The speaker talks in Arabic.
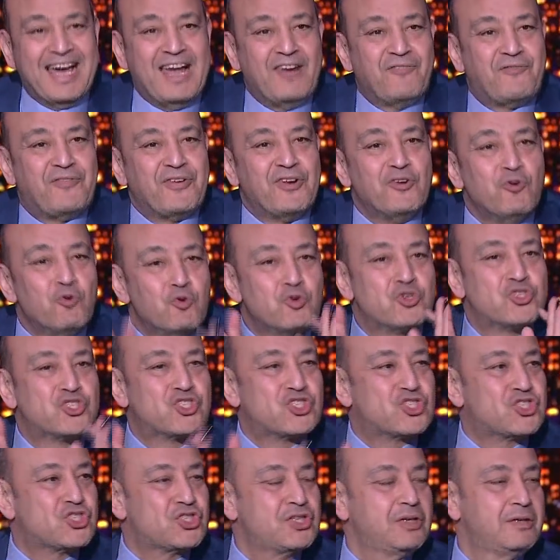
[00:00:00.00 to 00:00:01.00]

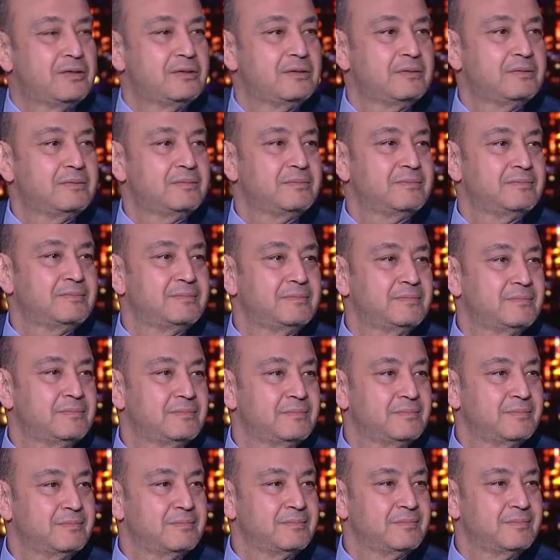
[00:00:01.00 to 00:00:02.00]
الفلوس
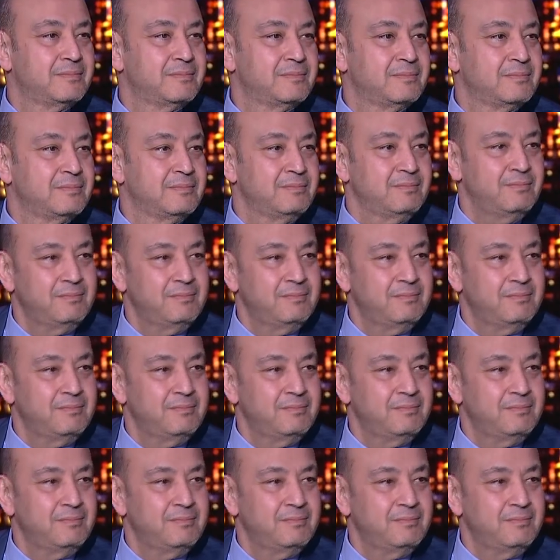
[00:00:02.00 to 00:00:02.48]
ما